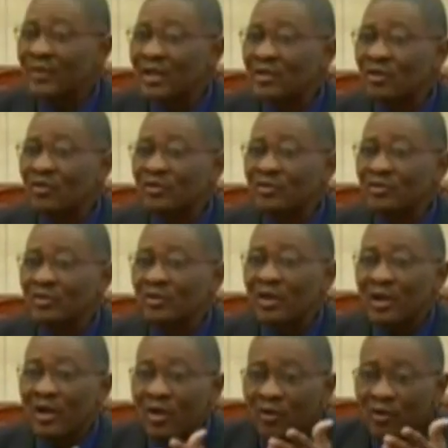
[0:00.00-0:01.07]
était continu.
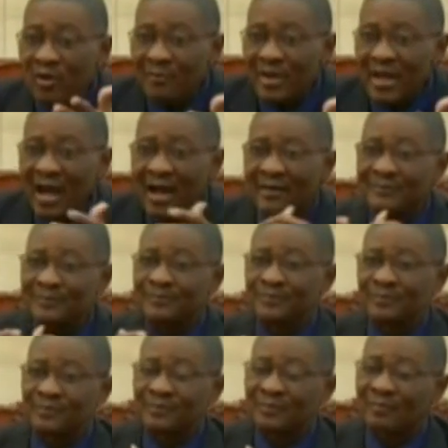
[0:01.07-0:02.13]
Le MENA,
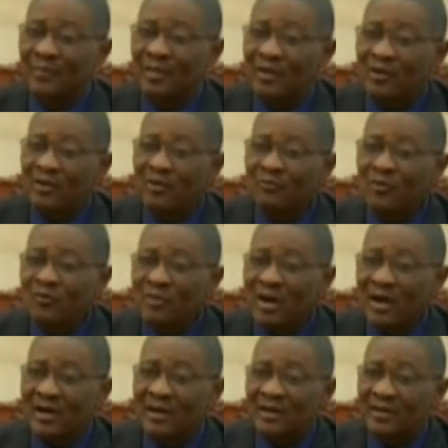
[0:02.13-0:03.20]
le
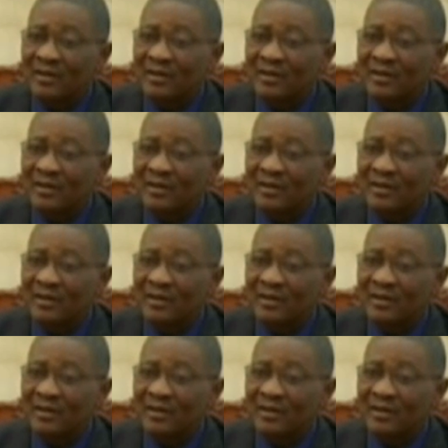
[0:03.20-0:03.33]
mouvement